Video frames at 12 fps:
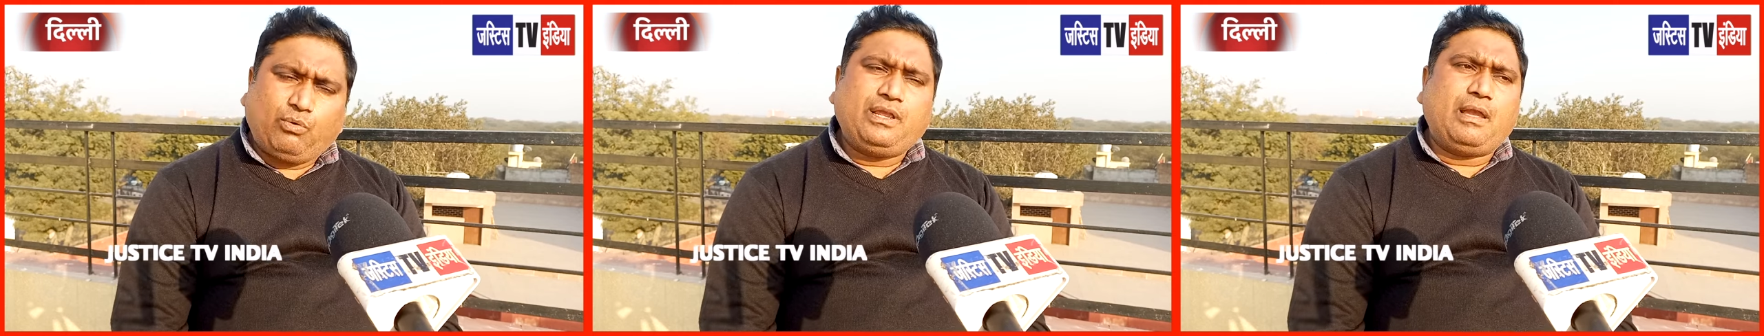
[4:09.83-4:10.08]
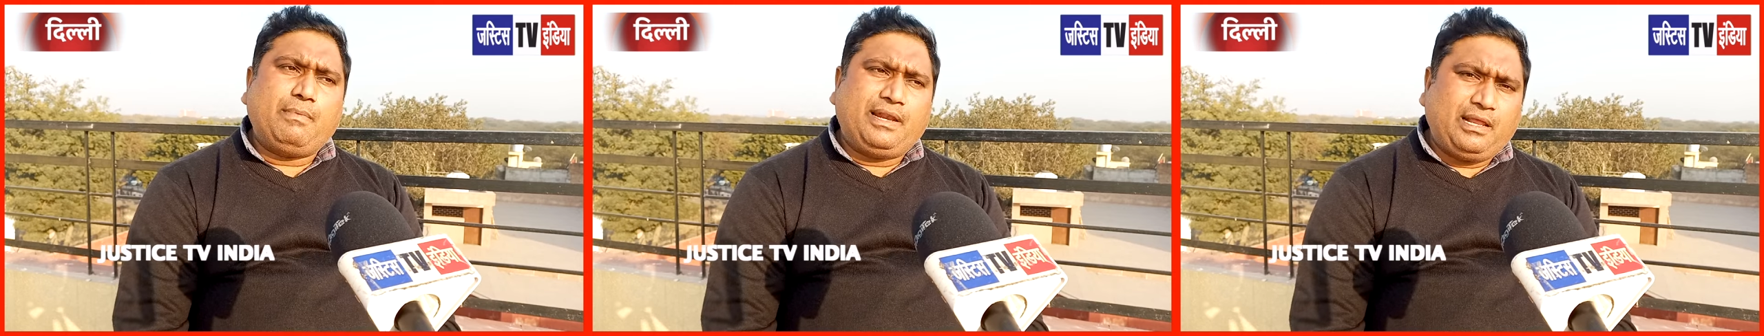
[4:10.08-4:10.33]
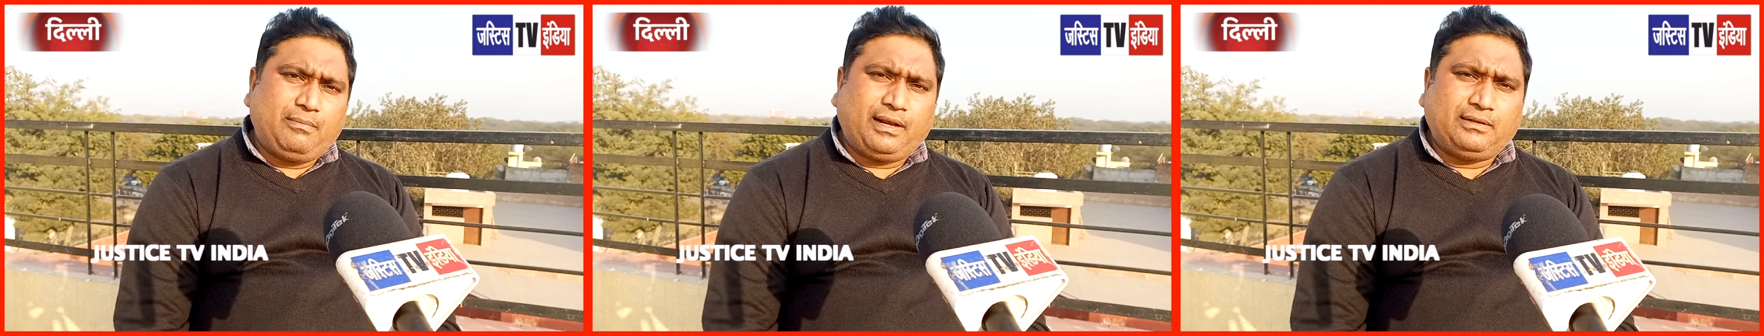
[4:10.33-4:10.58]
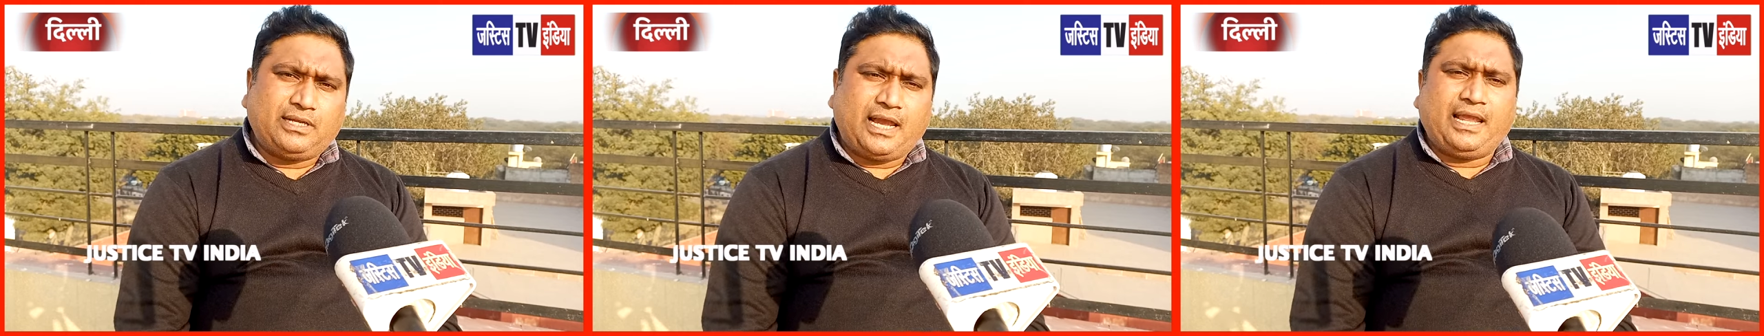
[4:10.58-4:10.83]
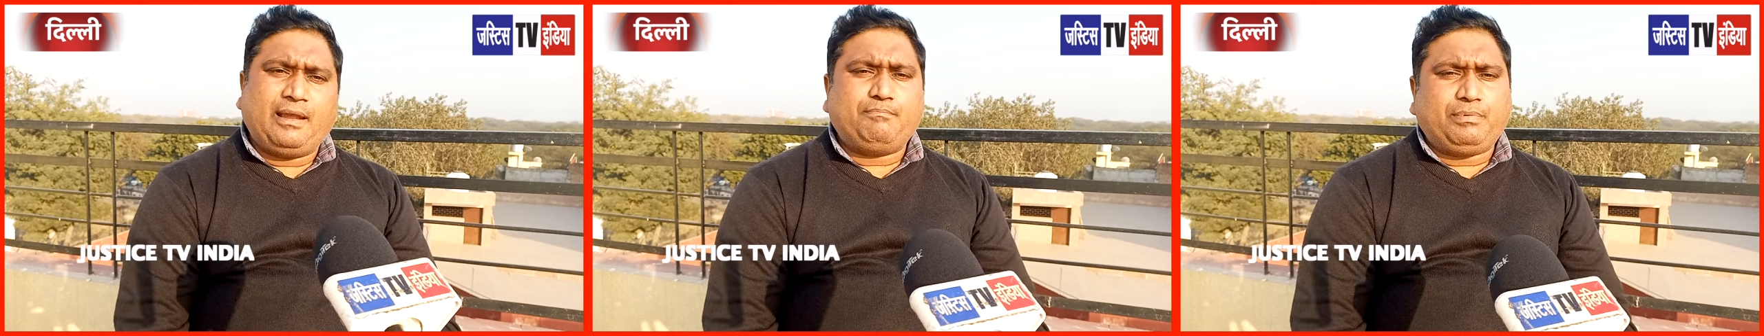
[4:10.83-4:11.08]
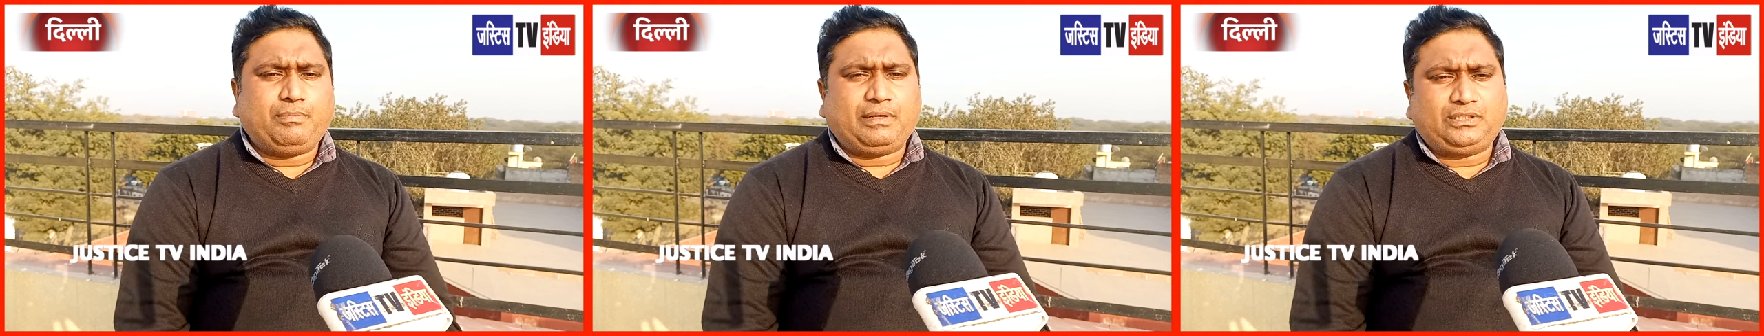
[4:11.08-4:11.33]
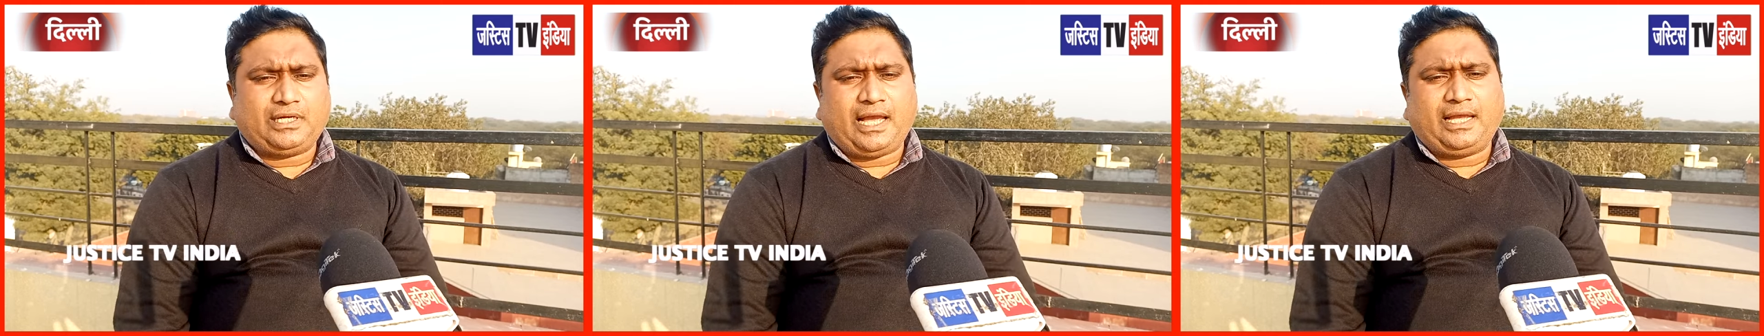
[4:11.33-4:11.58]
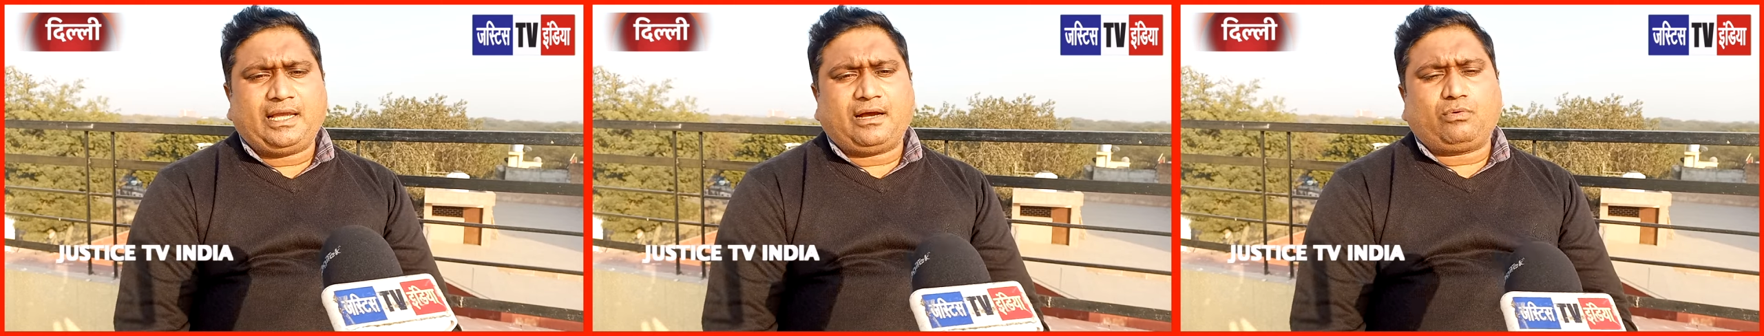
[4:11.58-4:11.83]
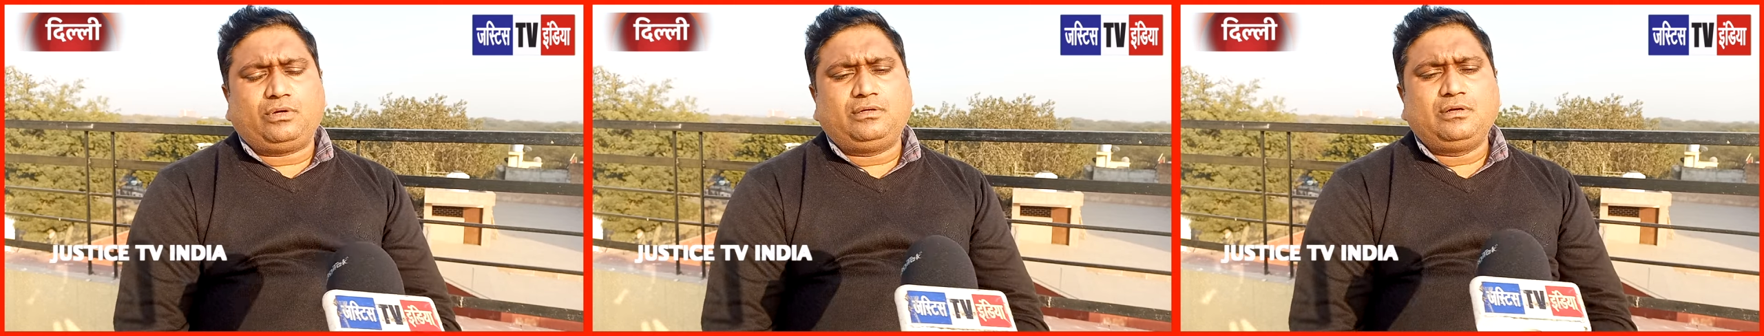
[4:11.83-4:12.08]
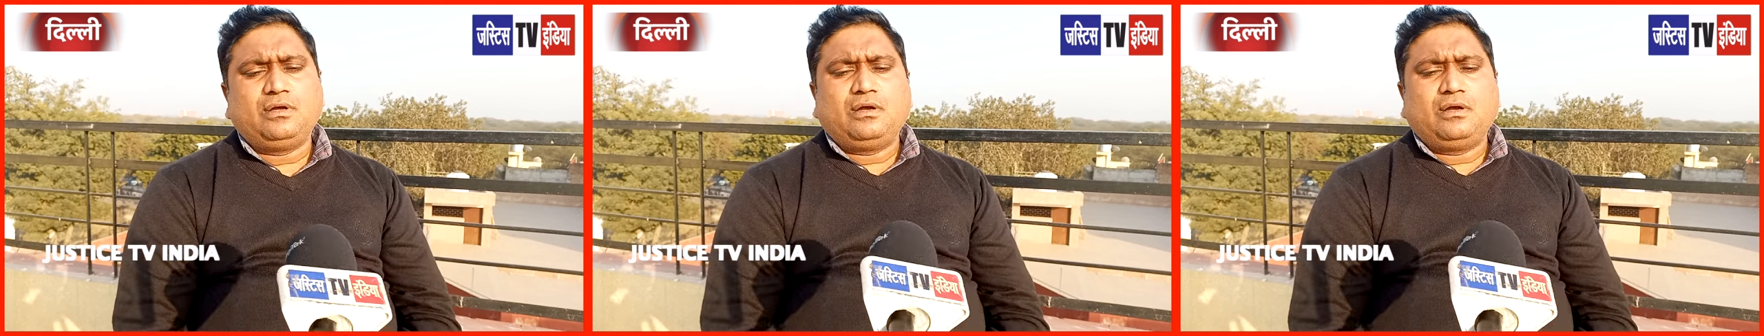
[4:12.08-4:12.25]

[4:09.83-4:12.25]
कोई एमएलए बन जाए एमपी बन जाए या कोई